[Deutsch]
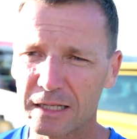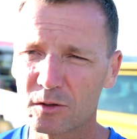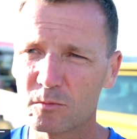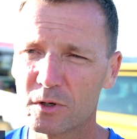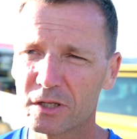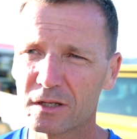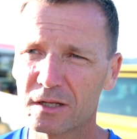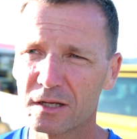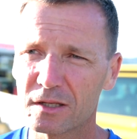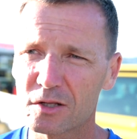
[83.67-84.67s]
Rettung war
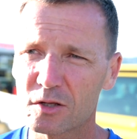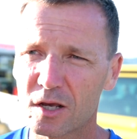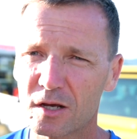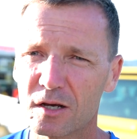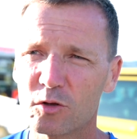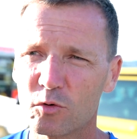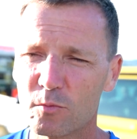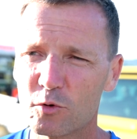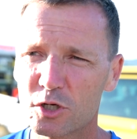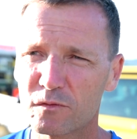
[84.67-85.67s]
dann, dass
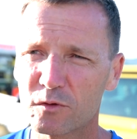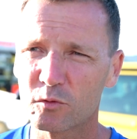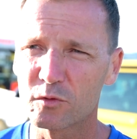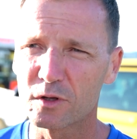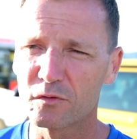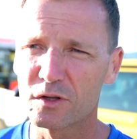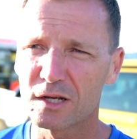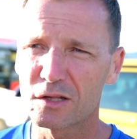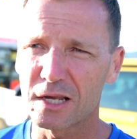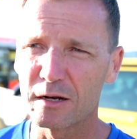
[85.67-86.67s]
junge Burschen von uns haben
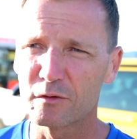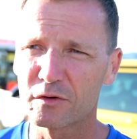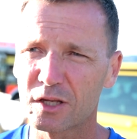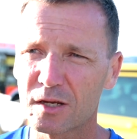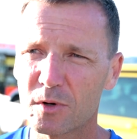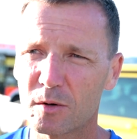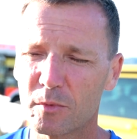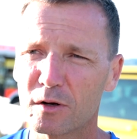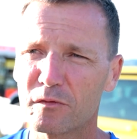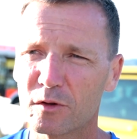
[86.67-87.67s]
sich ein Seil aufgetrieben
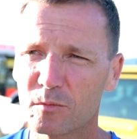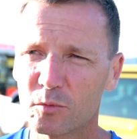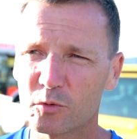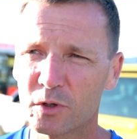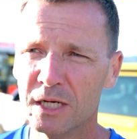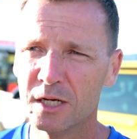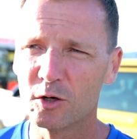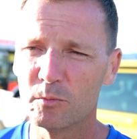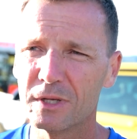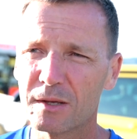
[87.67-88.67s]
haben, auch von einem Boot.
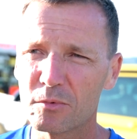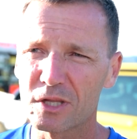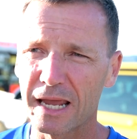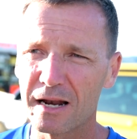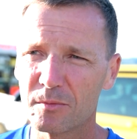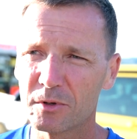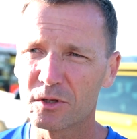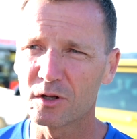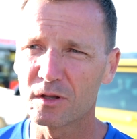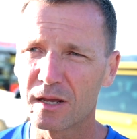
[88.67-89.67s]
Und mit dem Seil
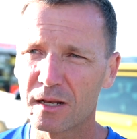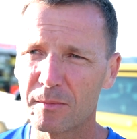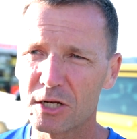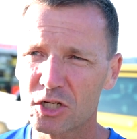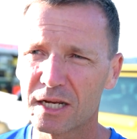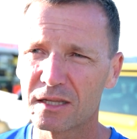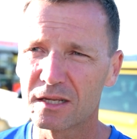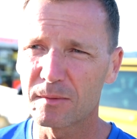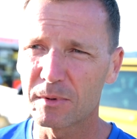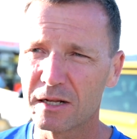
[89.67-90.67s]
haben wir wir dann eine
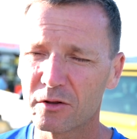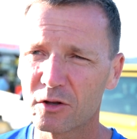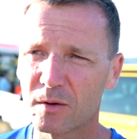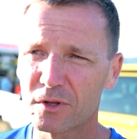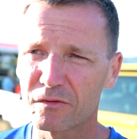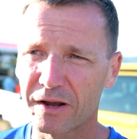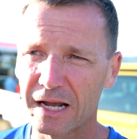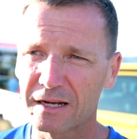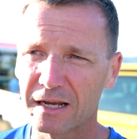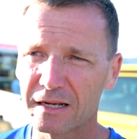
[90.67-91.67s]
Menschenkette gebildet und haben
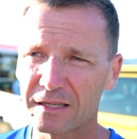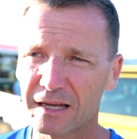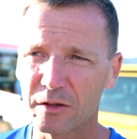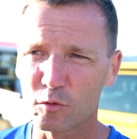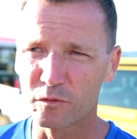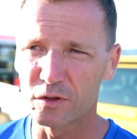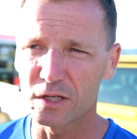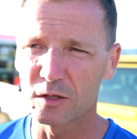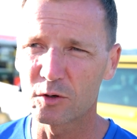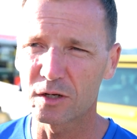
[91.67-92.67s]
das Wrack eigentlich dann ans
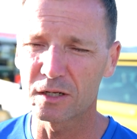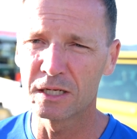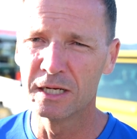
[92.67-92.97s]
Ufer ziehen können.